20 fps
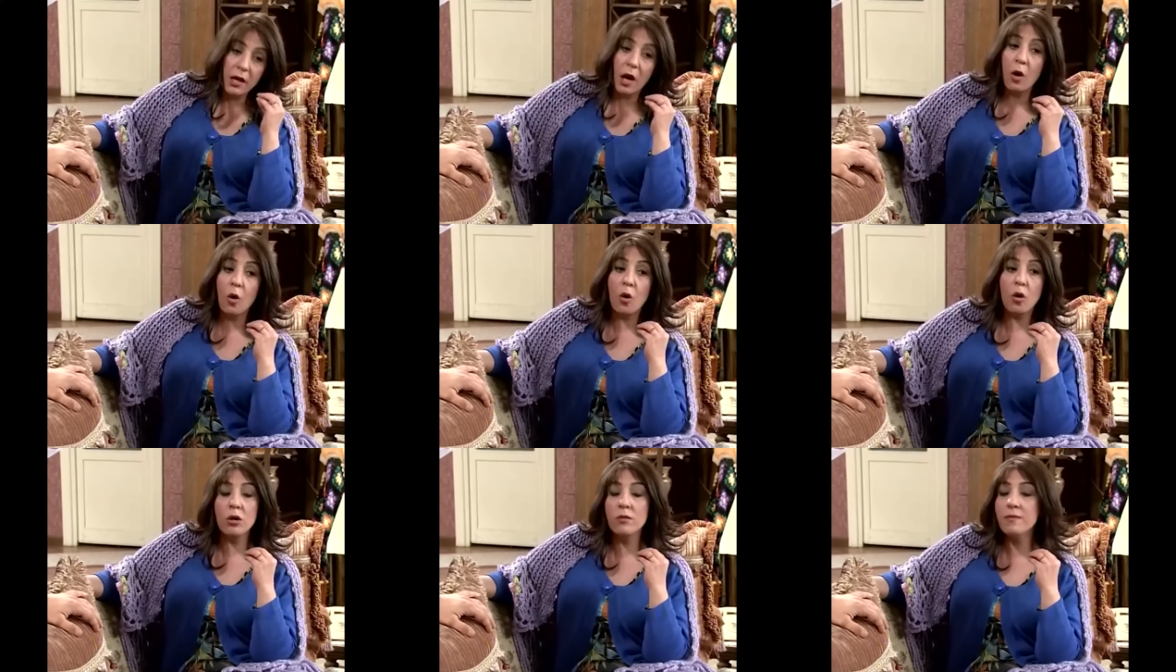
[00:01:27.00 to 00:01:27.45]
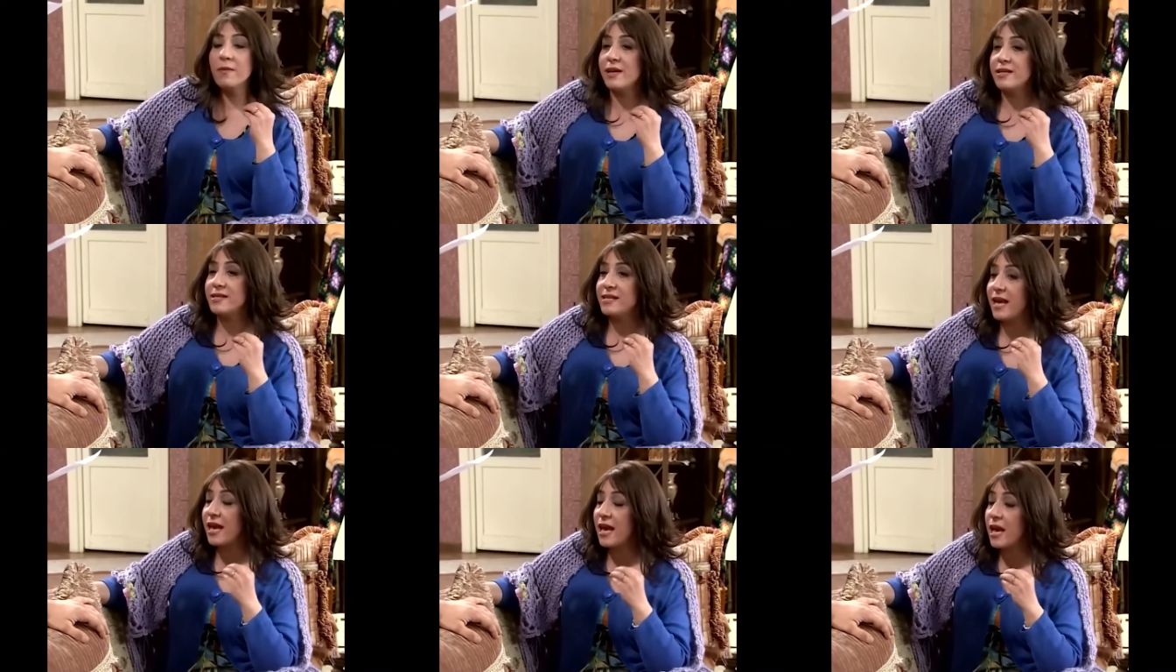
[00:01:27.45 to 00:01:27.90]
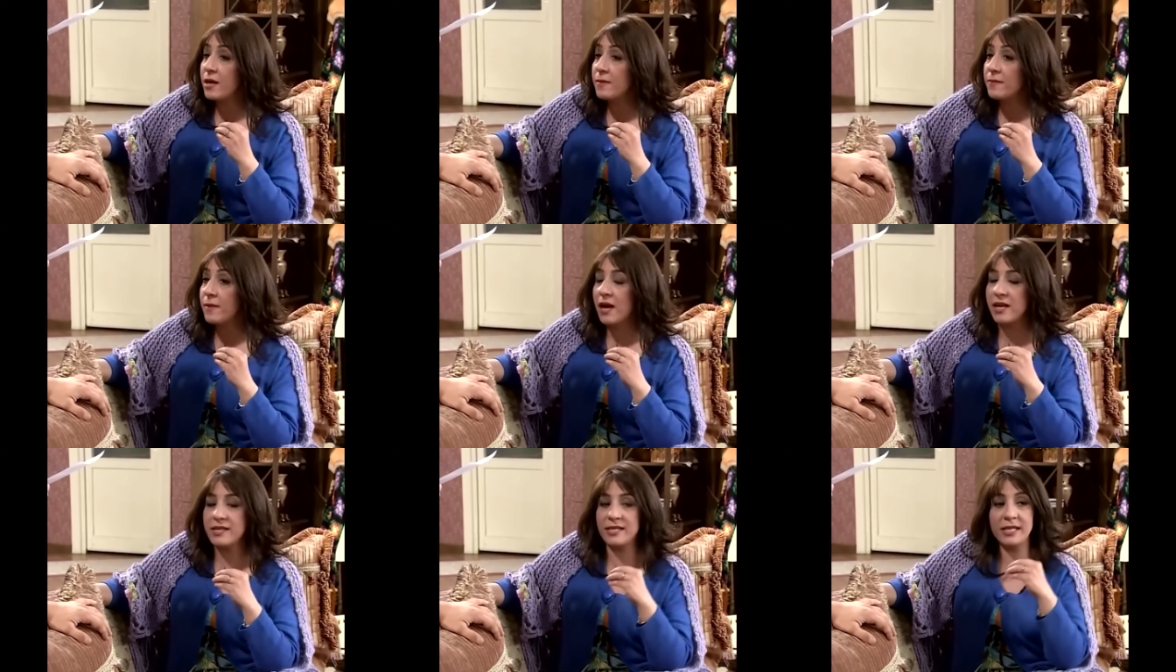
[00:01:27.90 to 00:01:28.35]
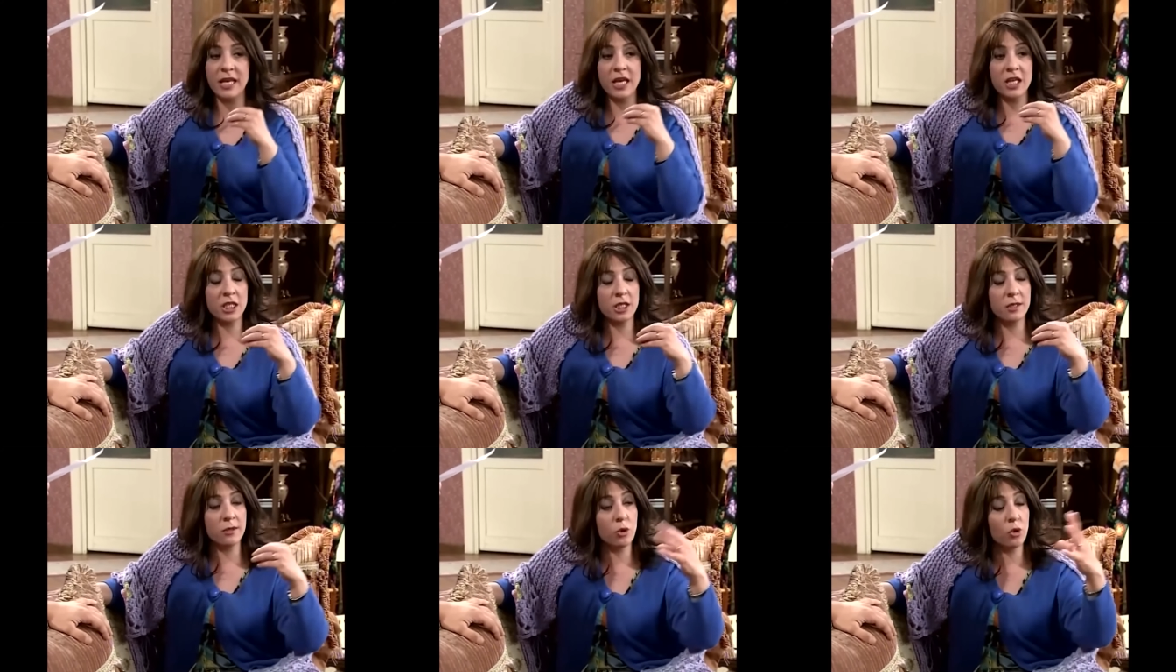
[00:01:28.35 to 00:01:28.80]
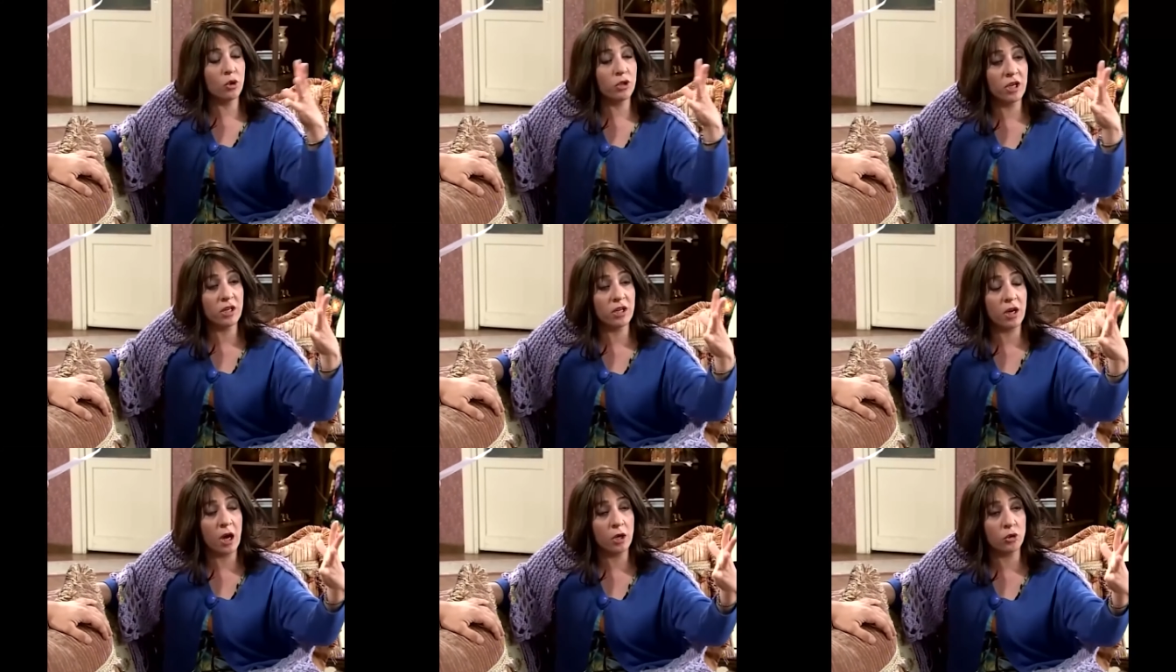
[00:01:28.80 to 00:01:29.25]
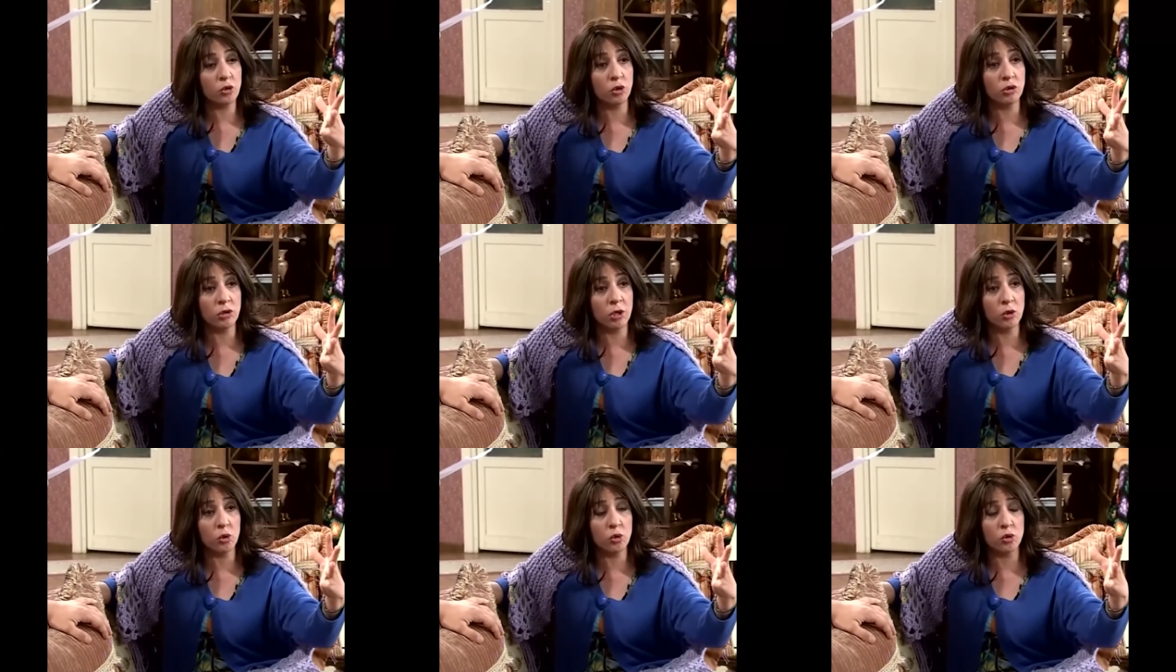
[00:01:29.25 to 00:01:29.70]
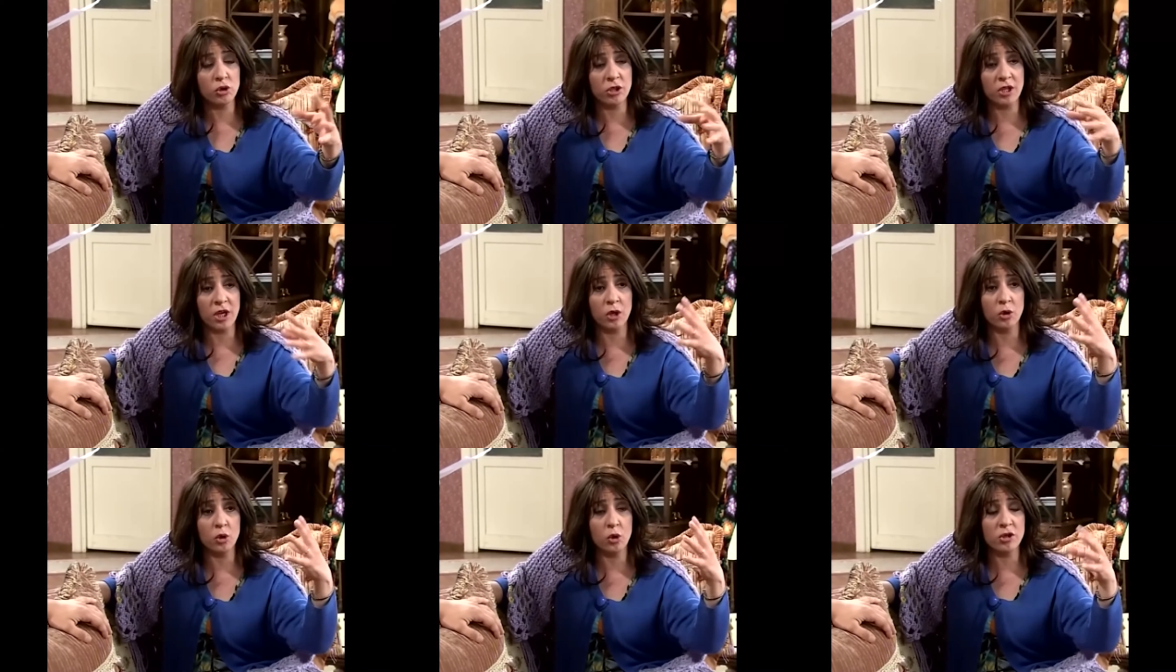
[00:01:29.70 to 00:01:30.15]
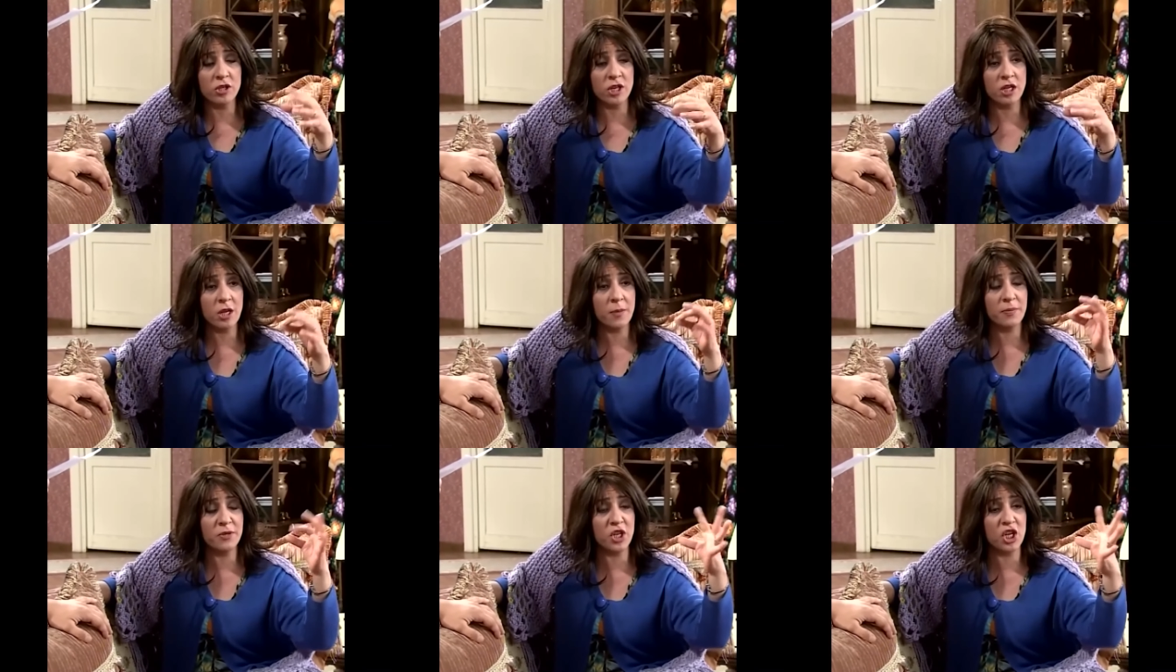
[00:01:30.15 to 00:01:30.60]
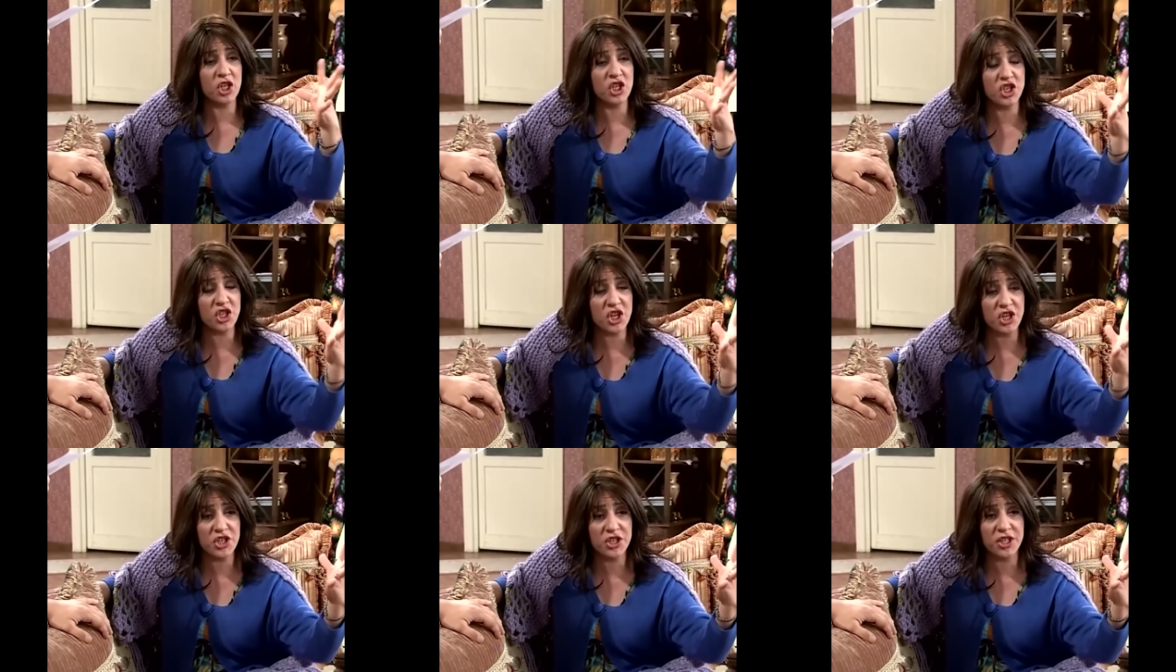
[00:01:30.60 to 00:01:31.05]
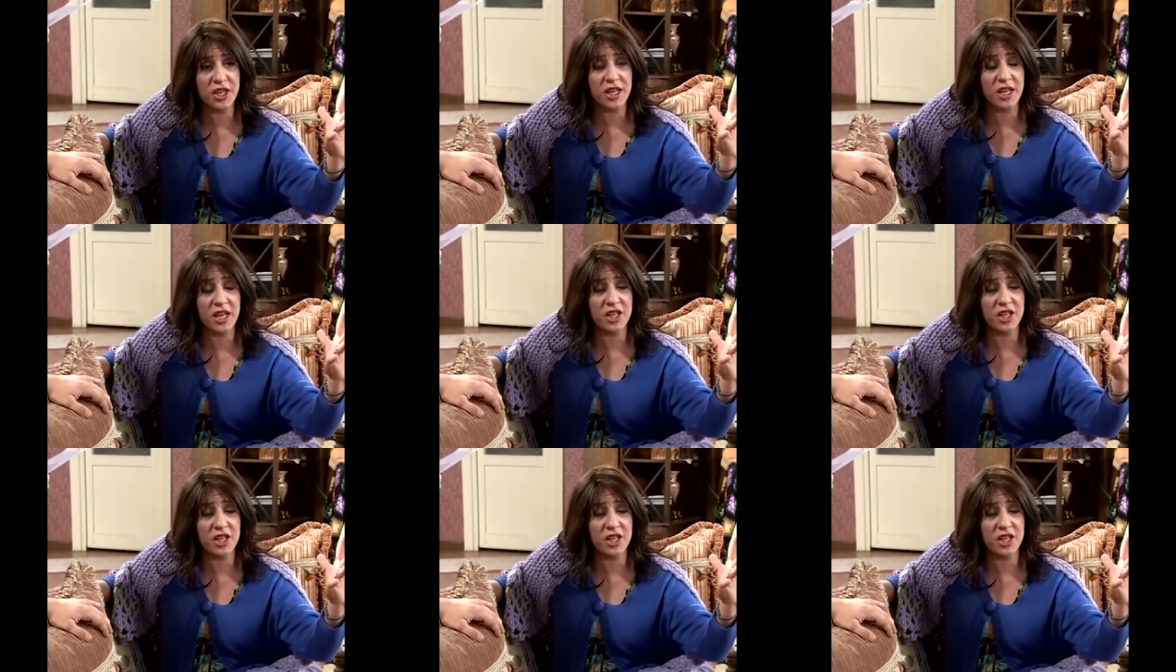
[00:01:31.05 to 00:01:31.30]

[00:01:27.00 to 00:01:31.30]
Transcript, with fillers: Ya olmaz Erman sen şimdi orada kartondan okurken gözlerin hep şaşı şaşı